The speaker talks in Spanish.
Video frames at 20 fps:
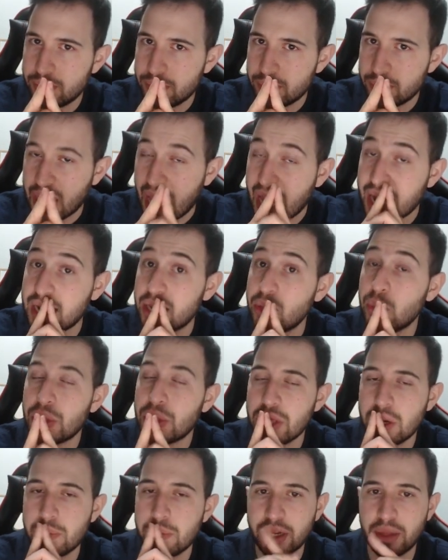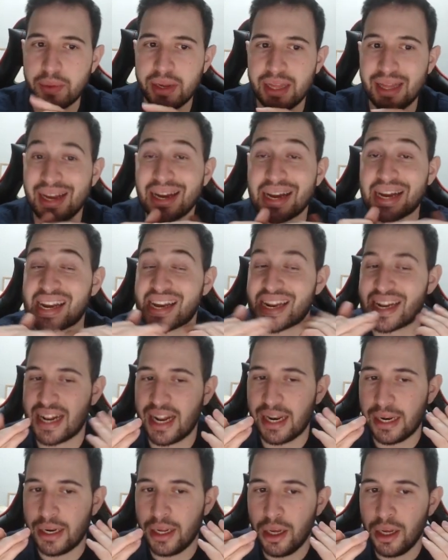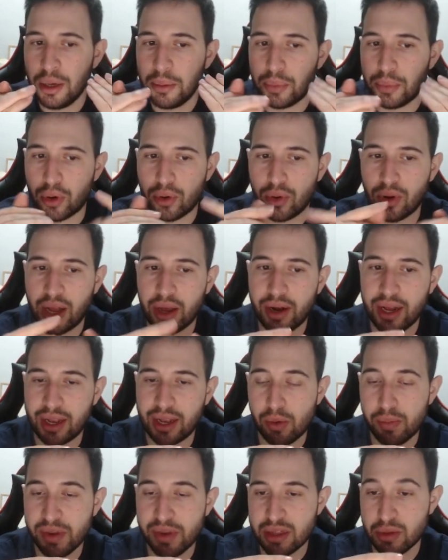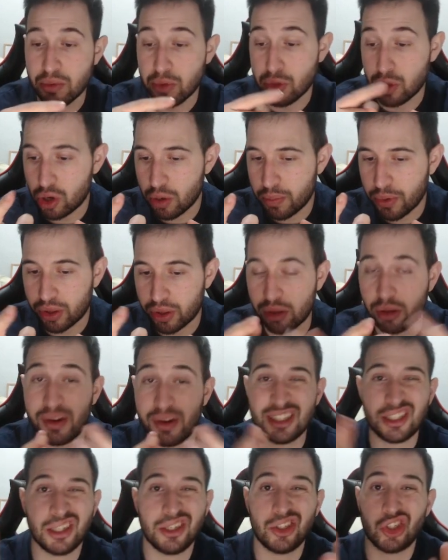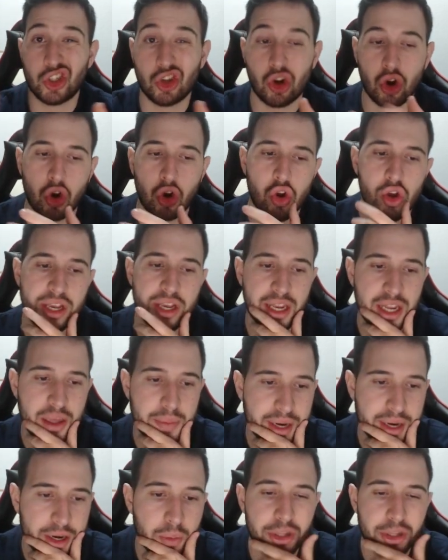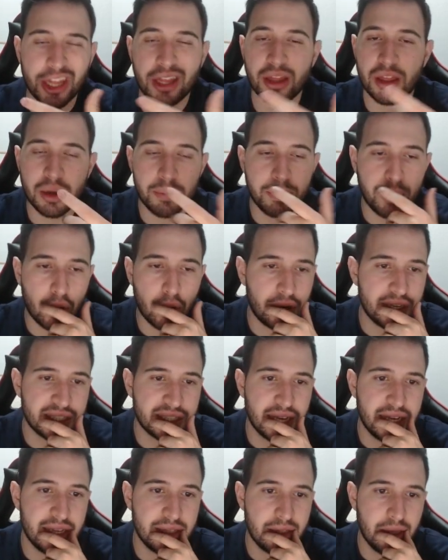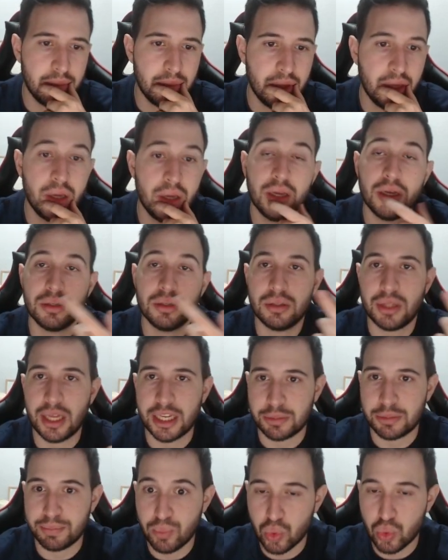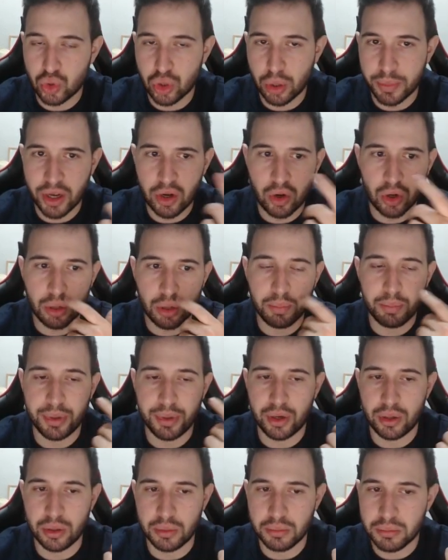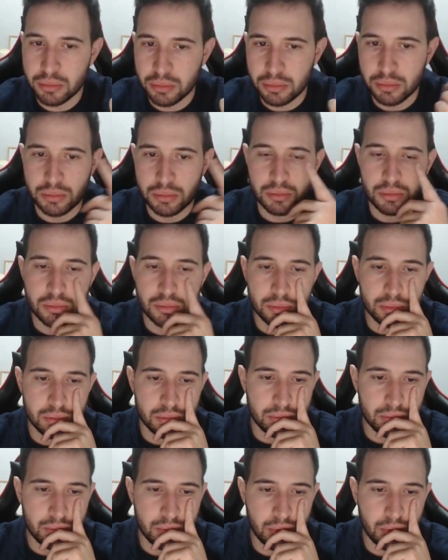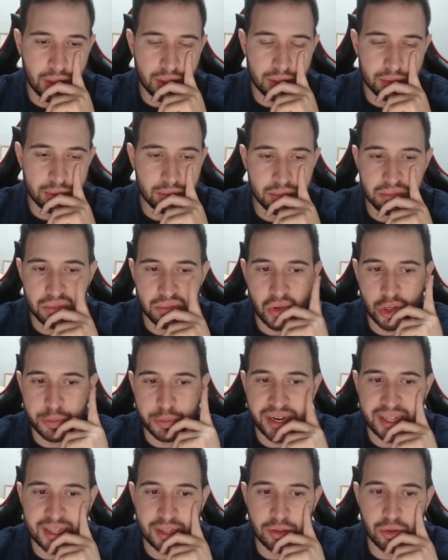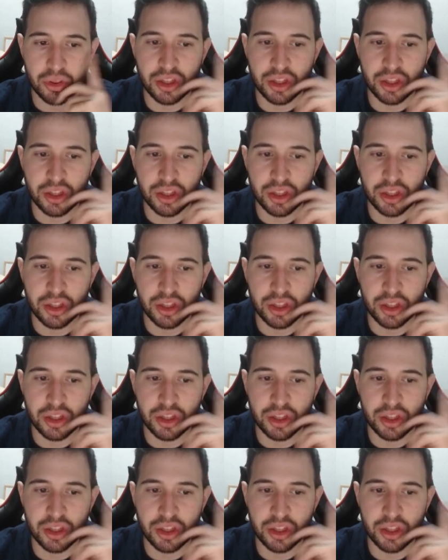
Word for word: Han reducido el poder de habilidad en general, por lo que ahora que aumente un 5% más, solo lo equilibra. Lo potencia un poco este ítem, es mucho mejor, pero no es para tanto.